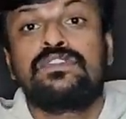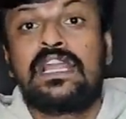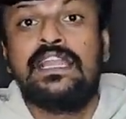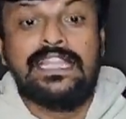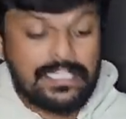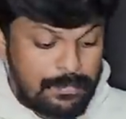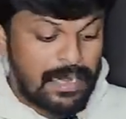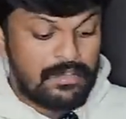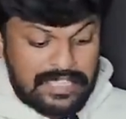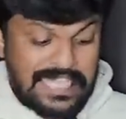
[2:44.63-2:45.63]
అవుతారో లేదనేది
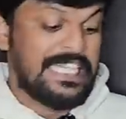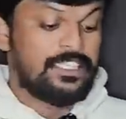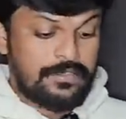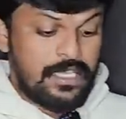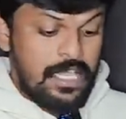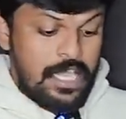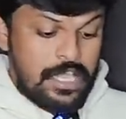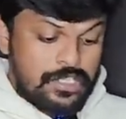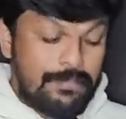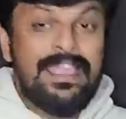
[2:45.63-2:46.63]
మనం తేల్చేద్దాం
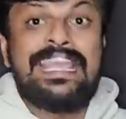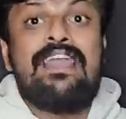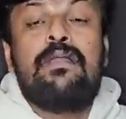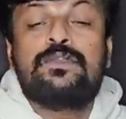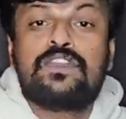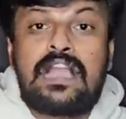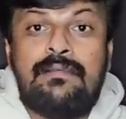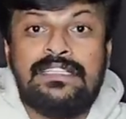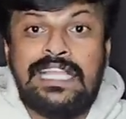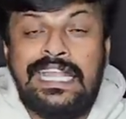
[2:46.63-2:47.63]
సో మీకేమనిపిస్తుందో
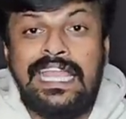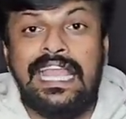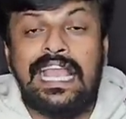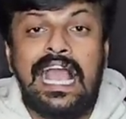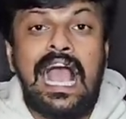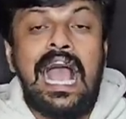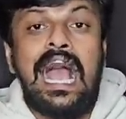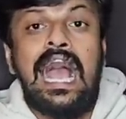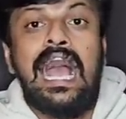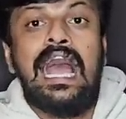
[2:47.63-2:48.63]
కామెంట్ చేయండి
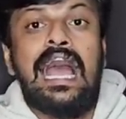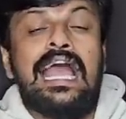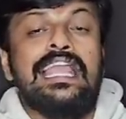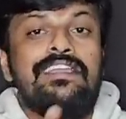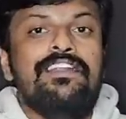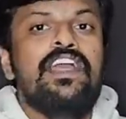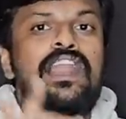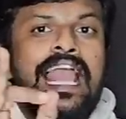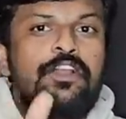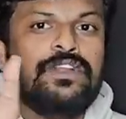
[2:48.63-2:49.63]
ఈ వీడియోని
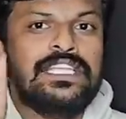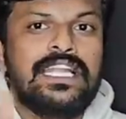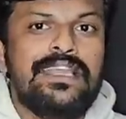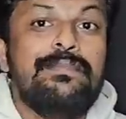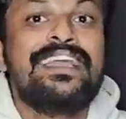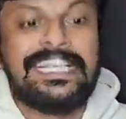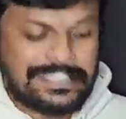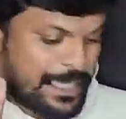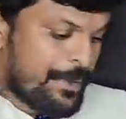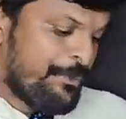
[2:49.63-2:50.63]
లైక్ కూడా చేయండి మీకు
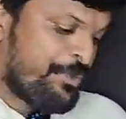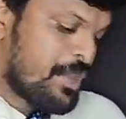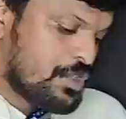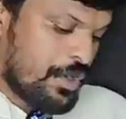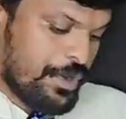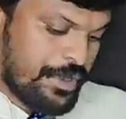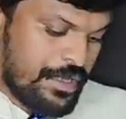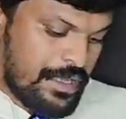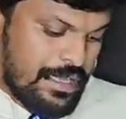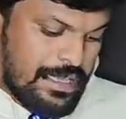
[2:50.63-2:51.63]
నచ్చితే సో
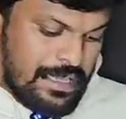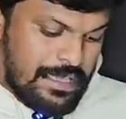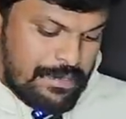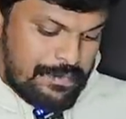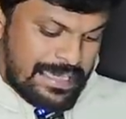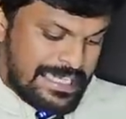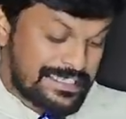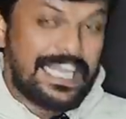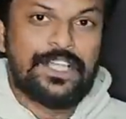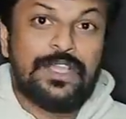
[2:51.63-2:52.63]
మీకు
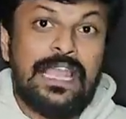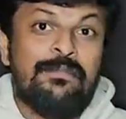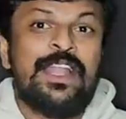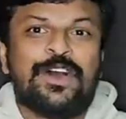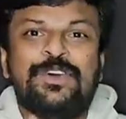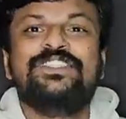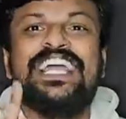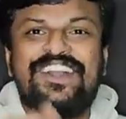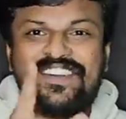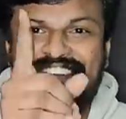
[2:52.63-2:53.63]
నచ్చితే కాదు హెల్మెట్ అవుద్ది
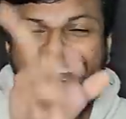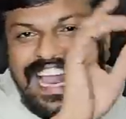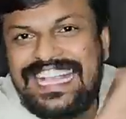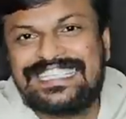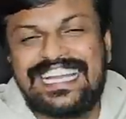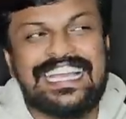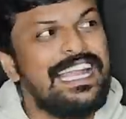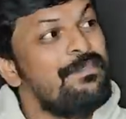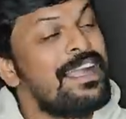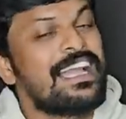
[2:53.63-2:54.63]
అనుకున్న వాళ్ళు లైక్ చేయండి
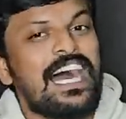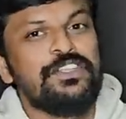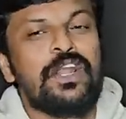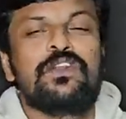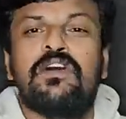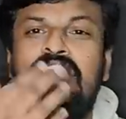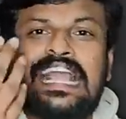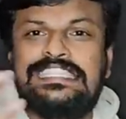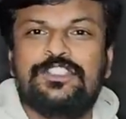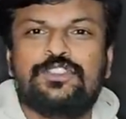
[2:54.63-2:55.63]
హెల్మెట్ కాదు అనుకున్న వాళ్ళు
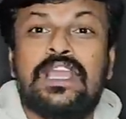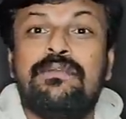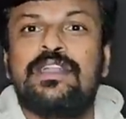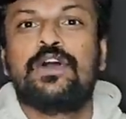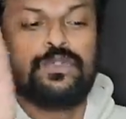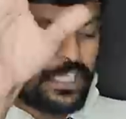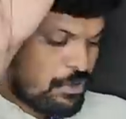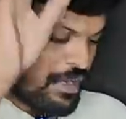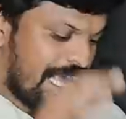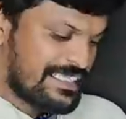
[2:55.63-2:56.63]
లైక్ చేయొద్దు హెల్మెట్ అవుద్ది అని
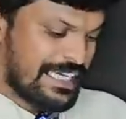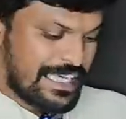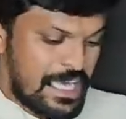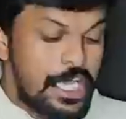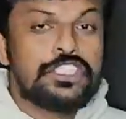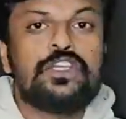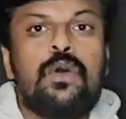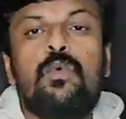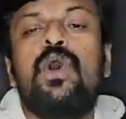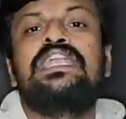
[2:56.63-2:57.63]
కూడా లైక్ చేయండి సో
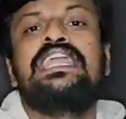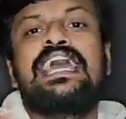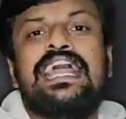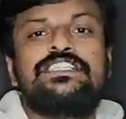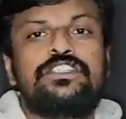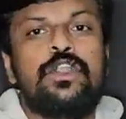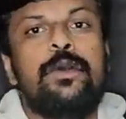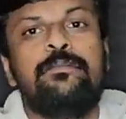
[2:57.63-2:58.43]
ఓటింగ్ అనాలిసిస్లో